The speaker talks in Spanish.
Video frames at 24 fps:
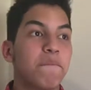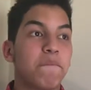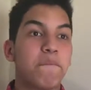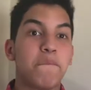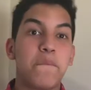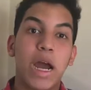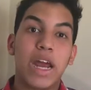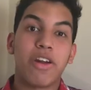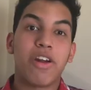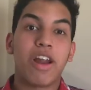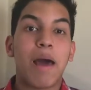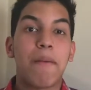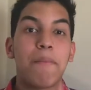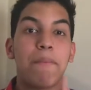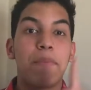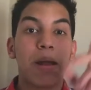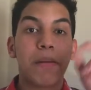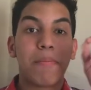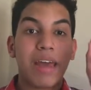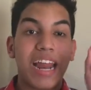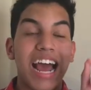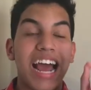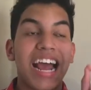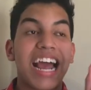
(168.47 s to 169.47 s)
Bueno, la
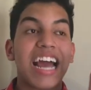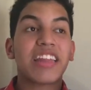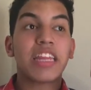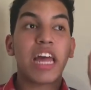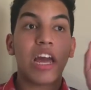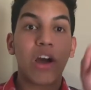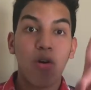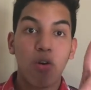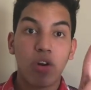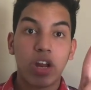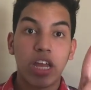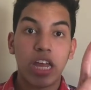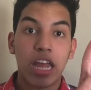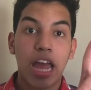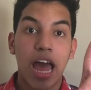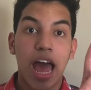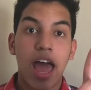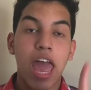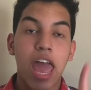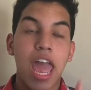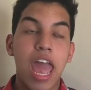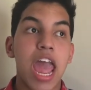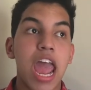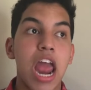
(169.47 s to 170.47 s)
primera
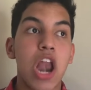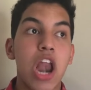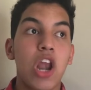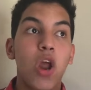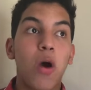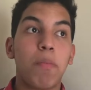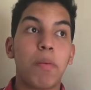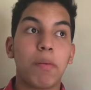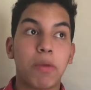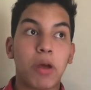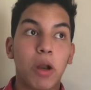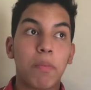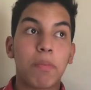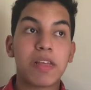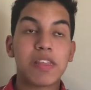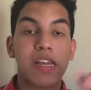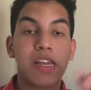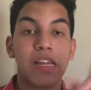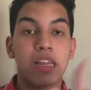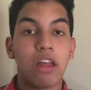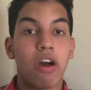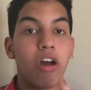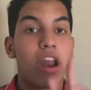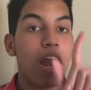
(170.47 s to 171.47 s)
categoría, eh, los primeros
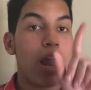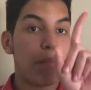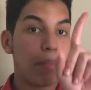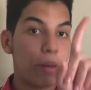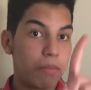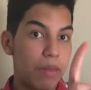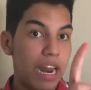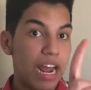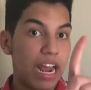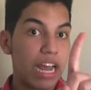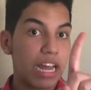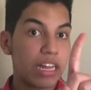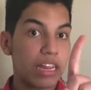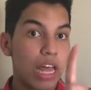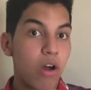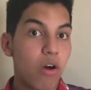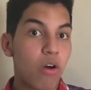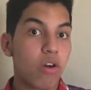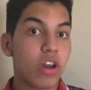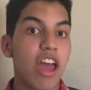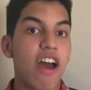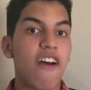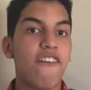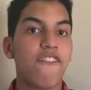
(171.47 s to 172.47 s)
presentadores la primera
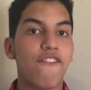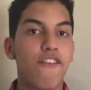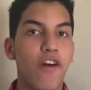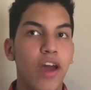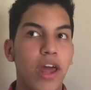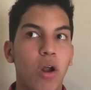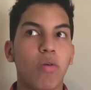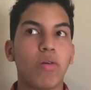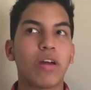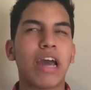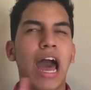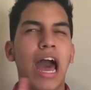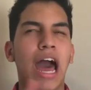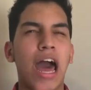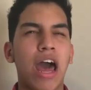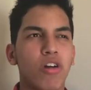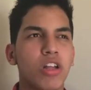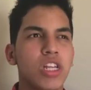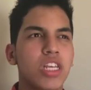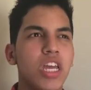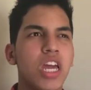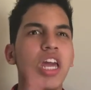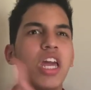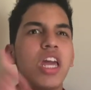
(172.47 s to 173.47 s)
categoría fueron
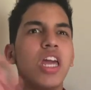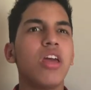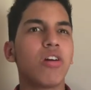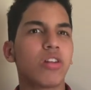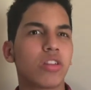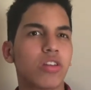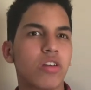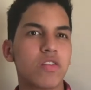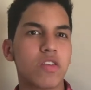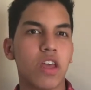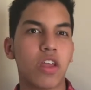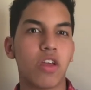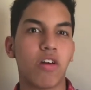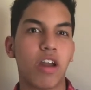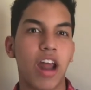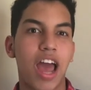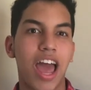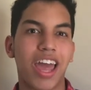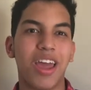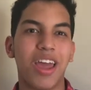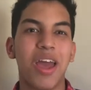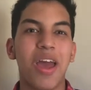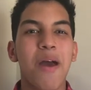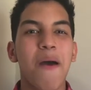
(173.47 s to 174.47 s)
Carol G y otro señor
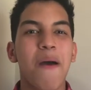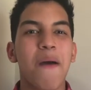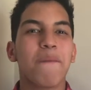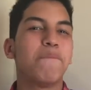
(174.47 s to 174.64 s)
ahí.